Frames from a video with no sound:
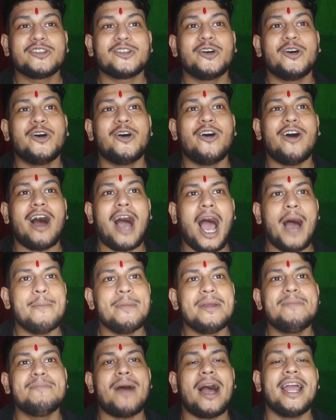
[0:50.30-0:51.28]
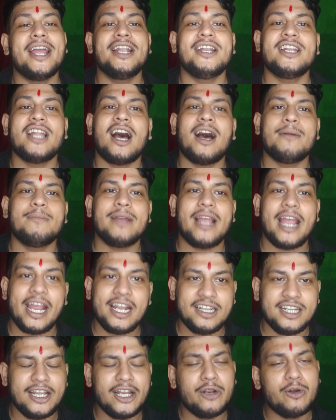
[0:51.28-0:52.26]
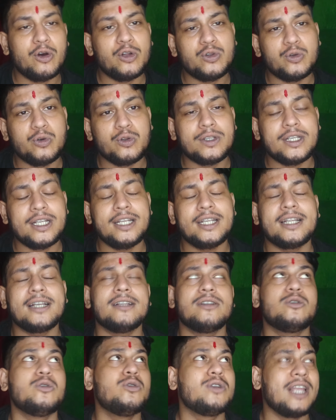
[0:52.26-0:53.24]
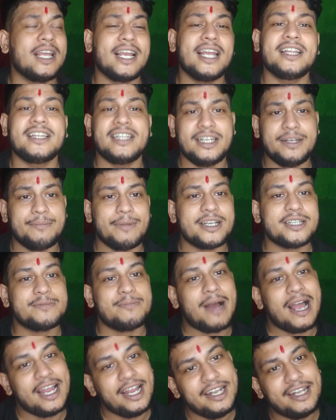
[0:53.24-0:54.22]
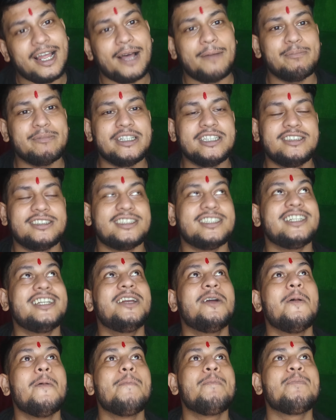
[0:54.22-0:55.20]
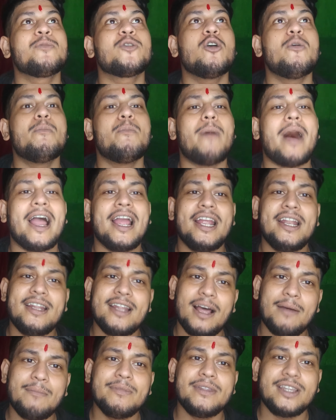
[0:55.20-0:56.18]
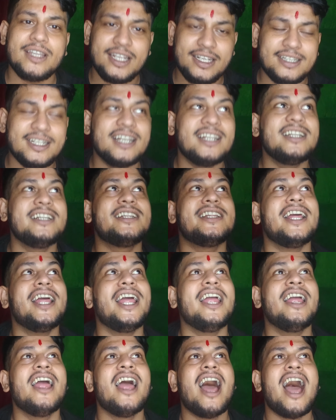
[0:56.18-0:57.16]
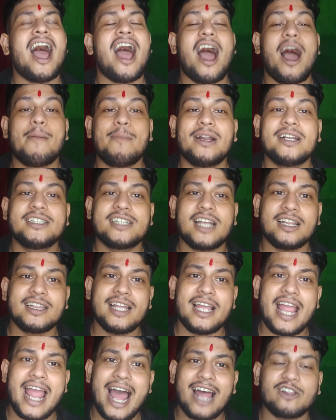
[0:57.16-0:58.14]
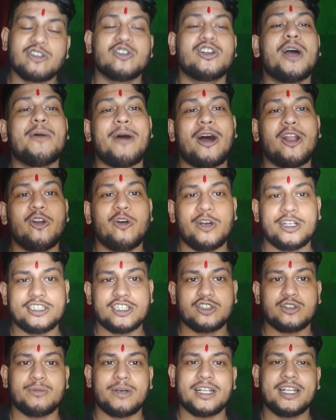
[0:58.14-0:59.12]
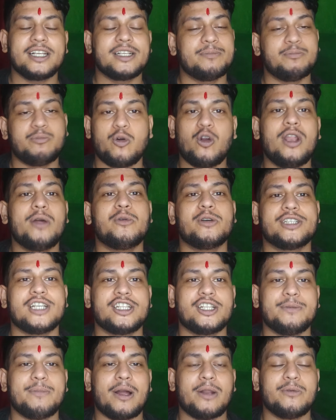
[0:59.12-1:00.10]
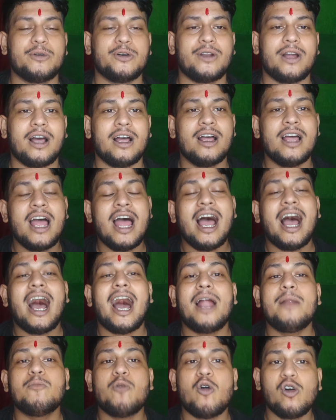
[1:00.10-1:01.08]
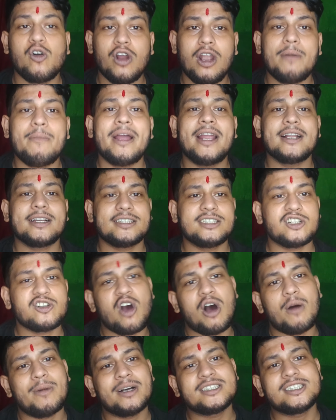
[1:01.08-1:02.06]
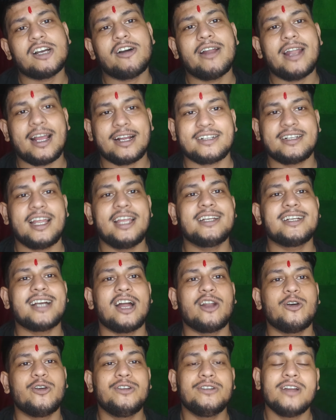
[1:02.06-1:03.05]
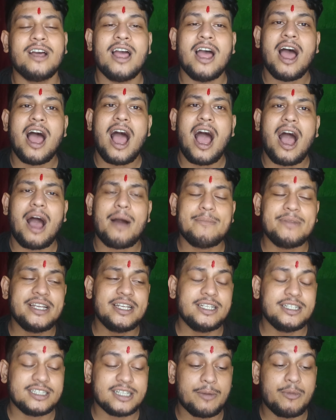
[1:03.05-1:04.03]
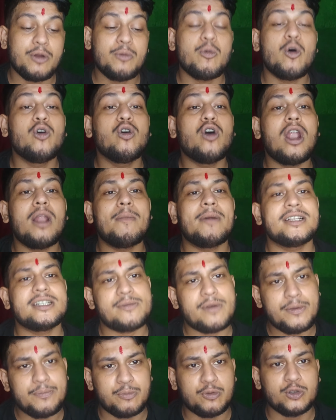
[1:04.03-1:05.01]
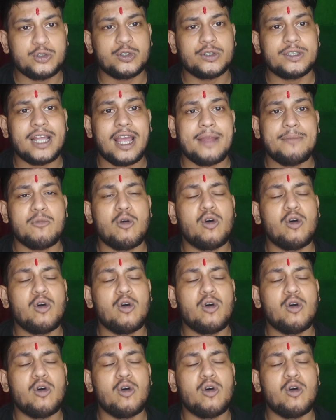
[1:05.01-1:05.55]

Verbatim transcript: তো আমি মায়ের নাম এই দীর্ঘ দুটি দু থেকে তিন মাস মায়ের নাম নিচ্ছি তো মায়ের নাম নিতে নিতে আমার সাথে এতটা ভালো হয়েছে তোমাদের বলে বোঝাতে পারবো না আর মঙ্গলা মায়ের কাছে ক্ষমা চাওয়ার একটাই কারণ আমি যেমন মঙ্গলা মা যেমন পুজো দেয়